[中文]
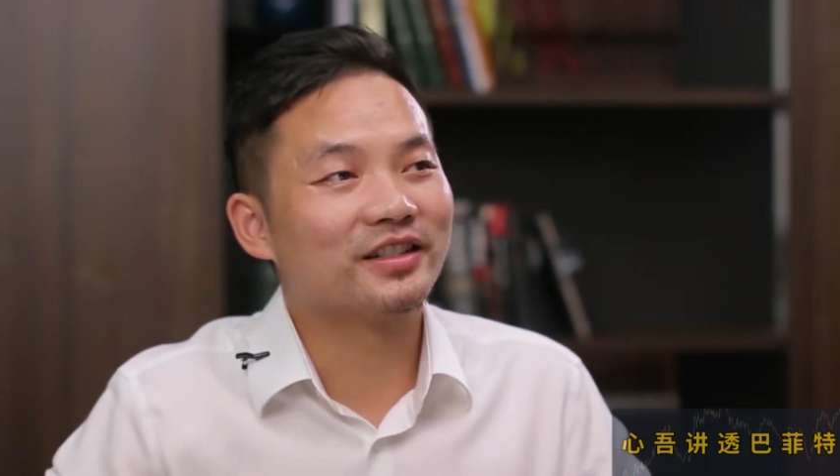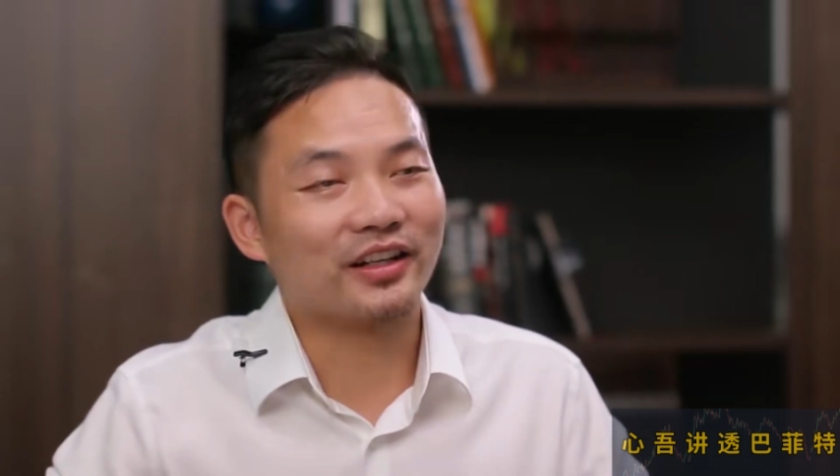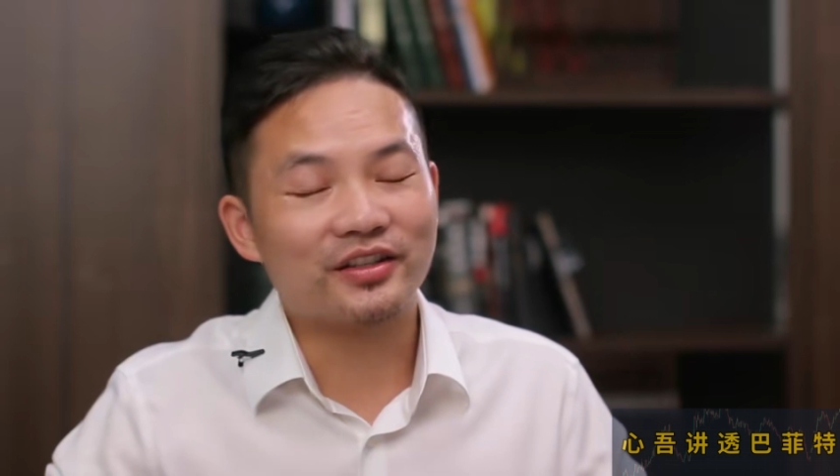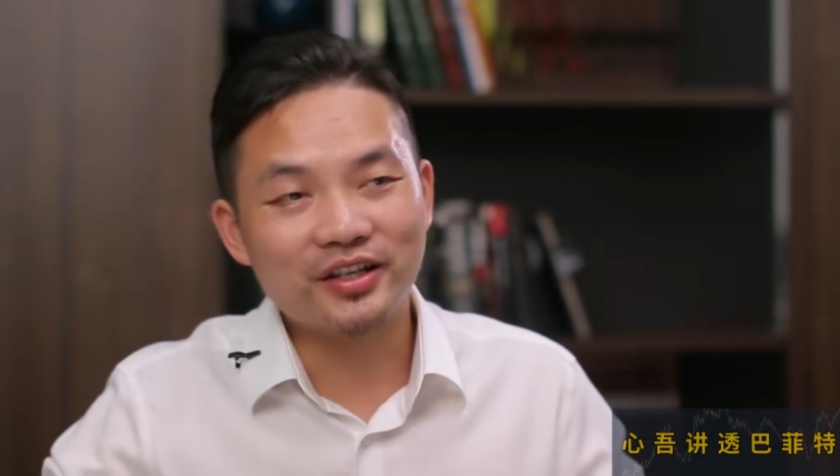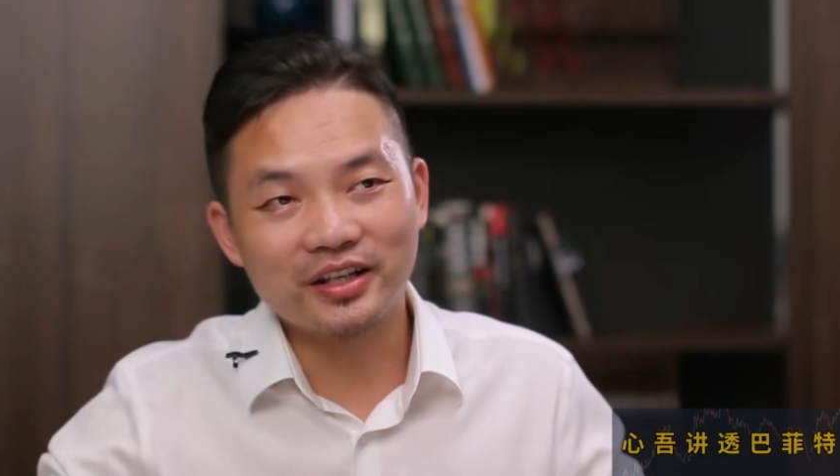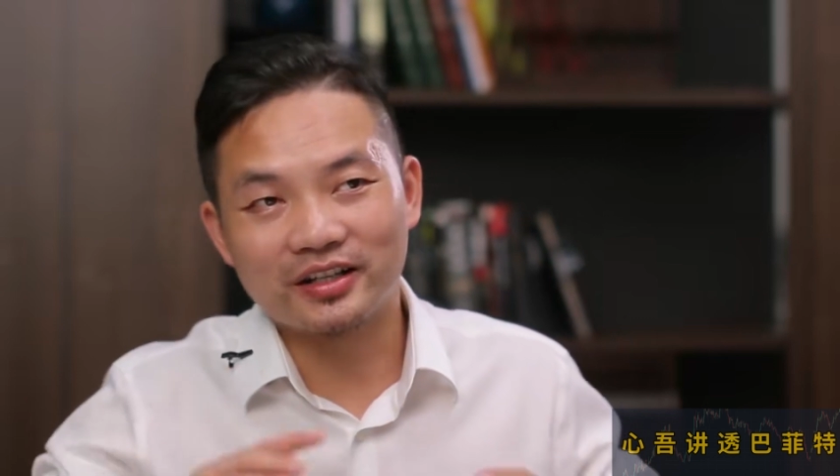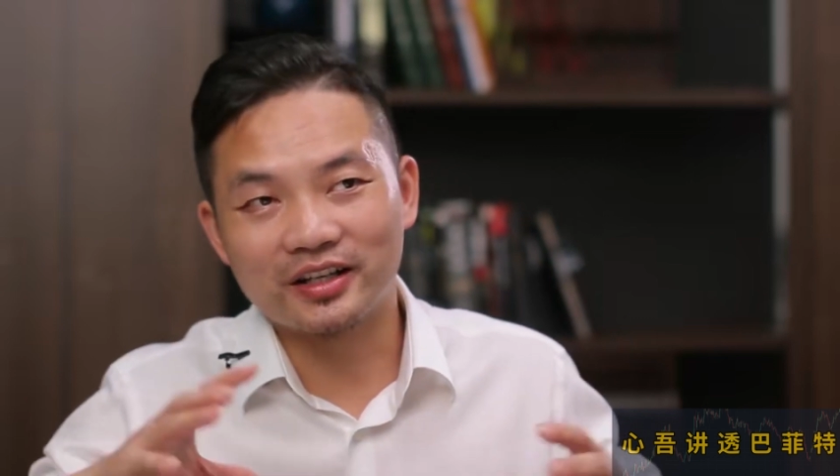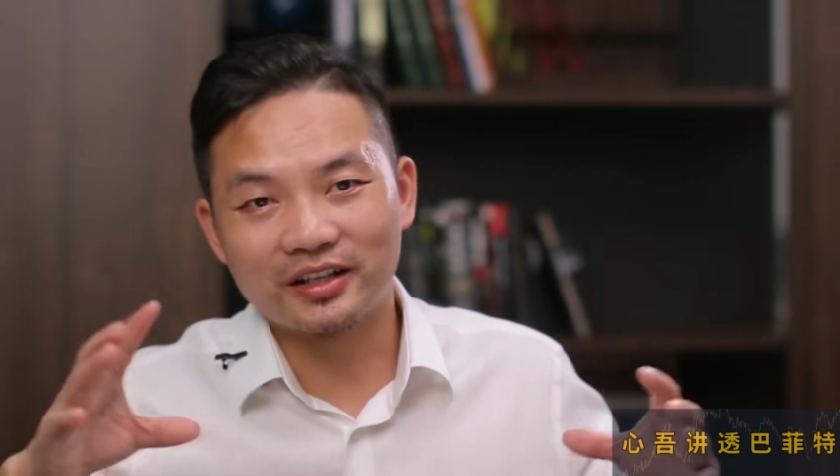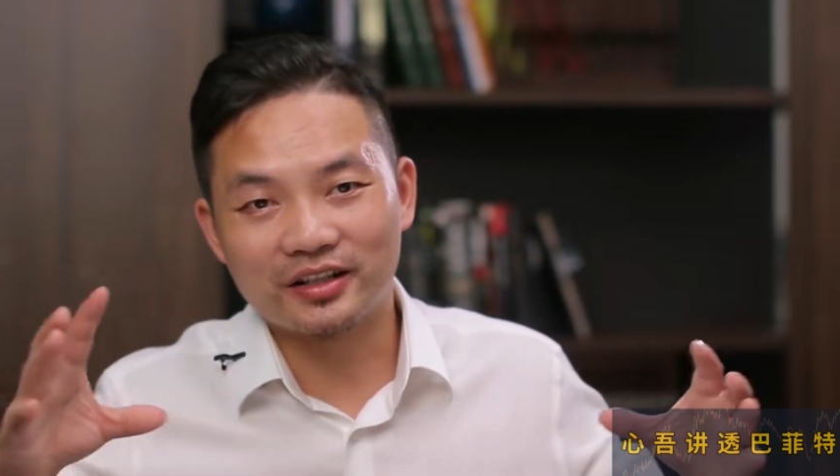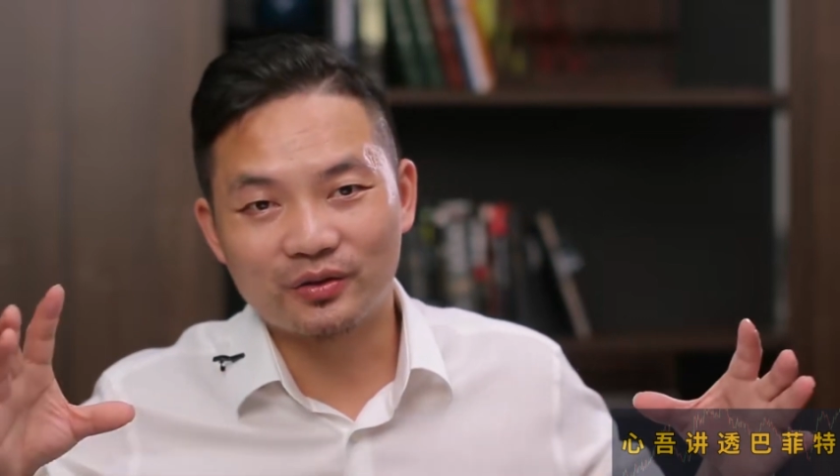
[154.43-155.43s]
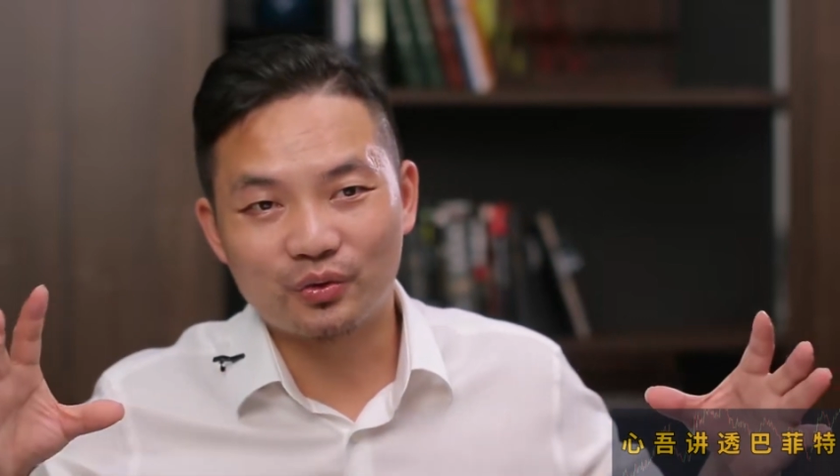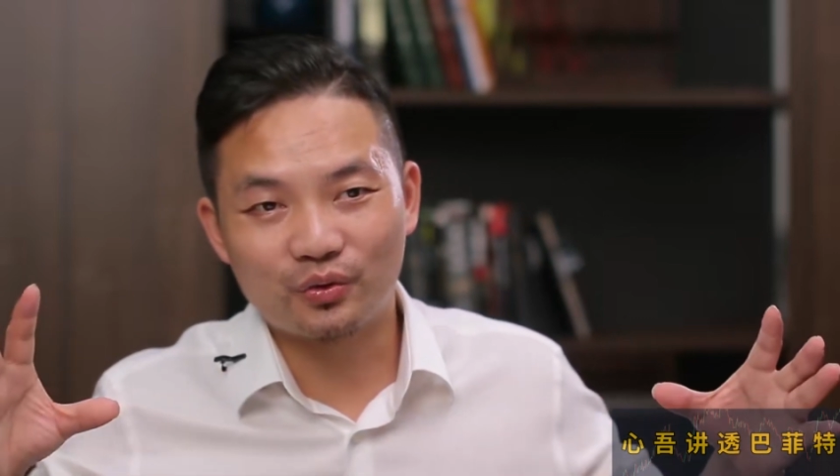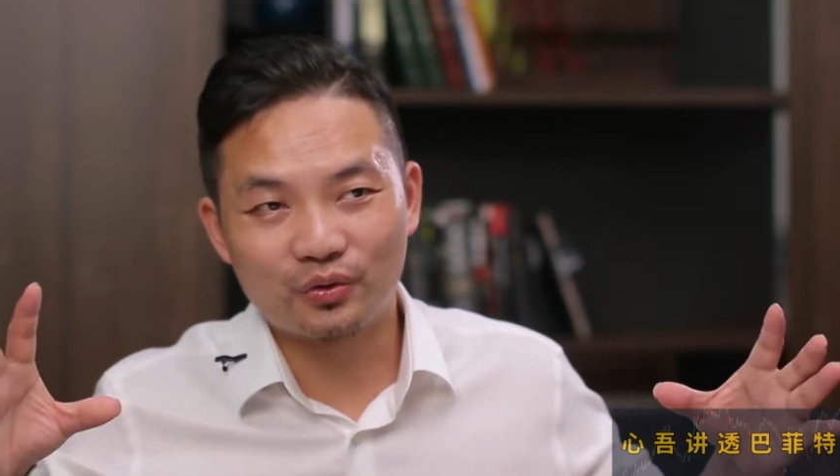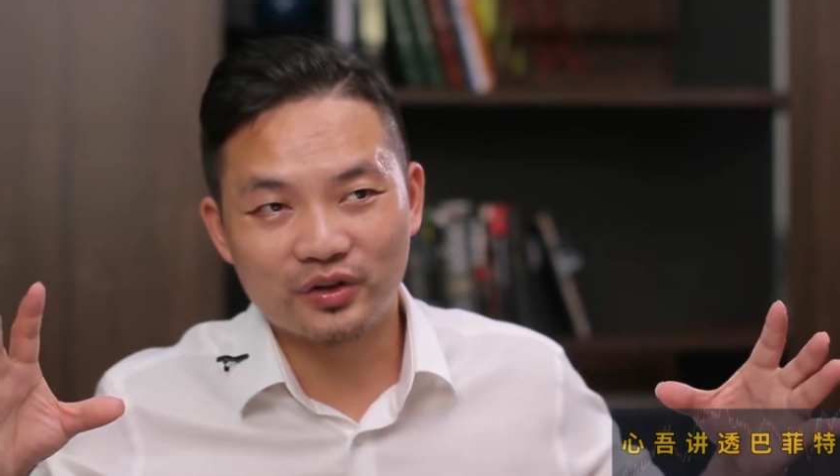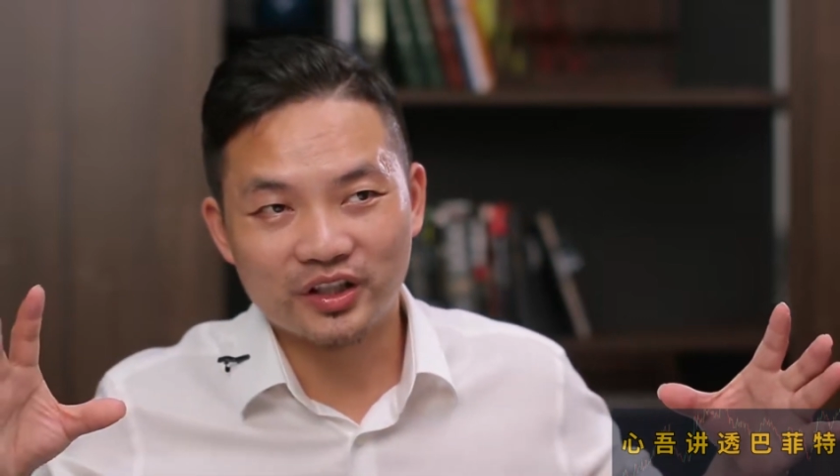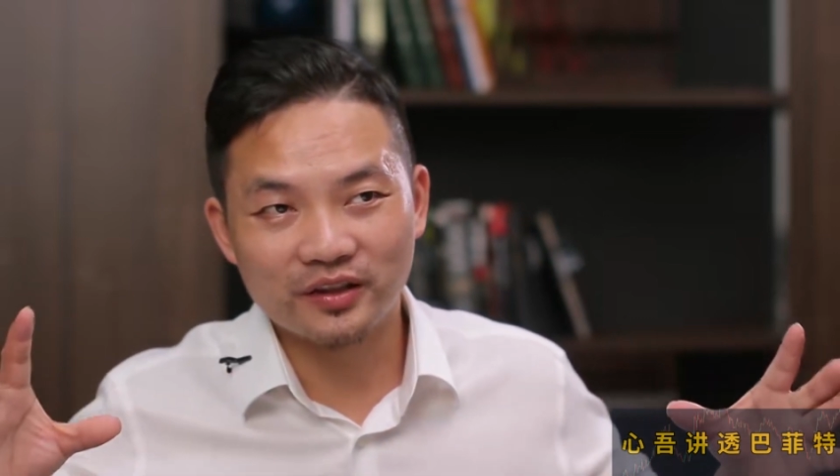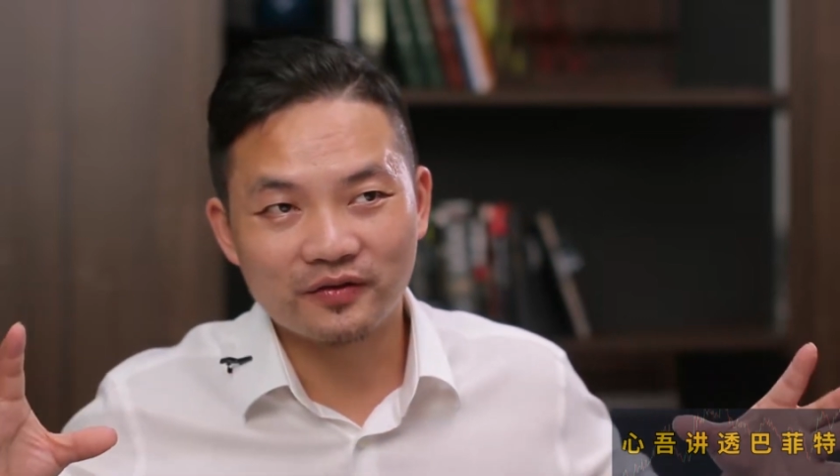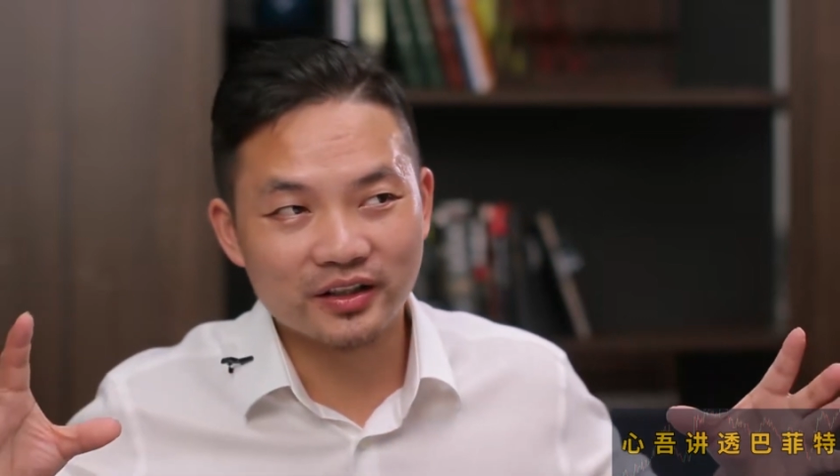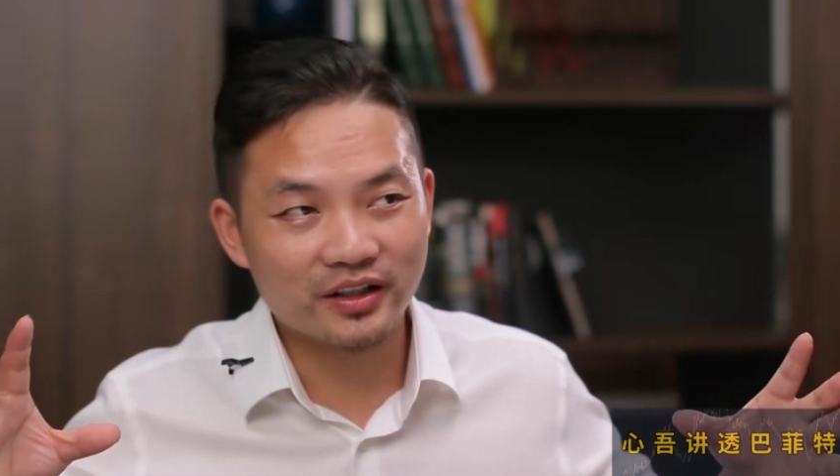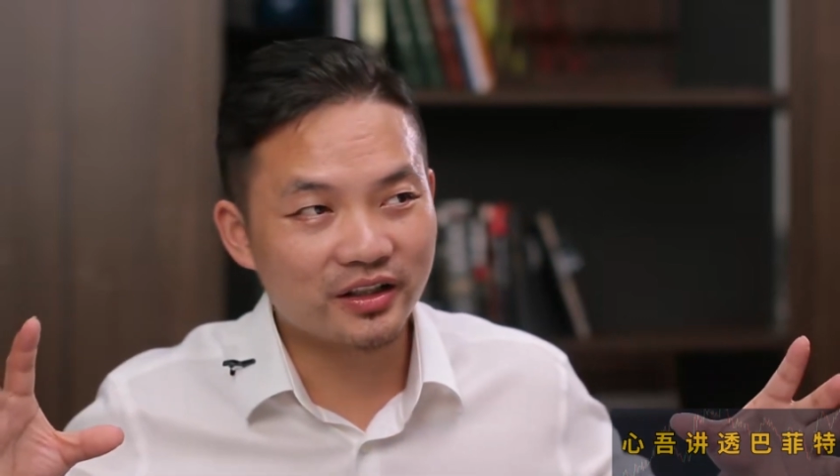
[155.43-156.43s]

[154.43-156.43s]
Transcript: 讲了这些西方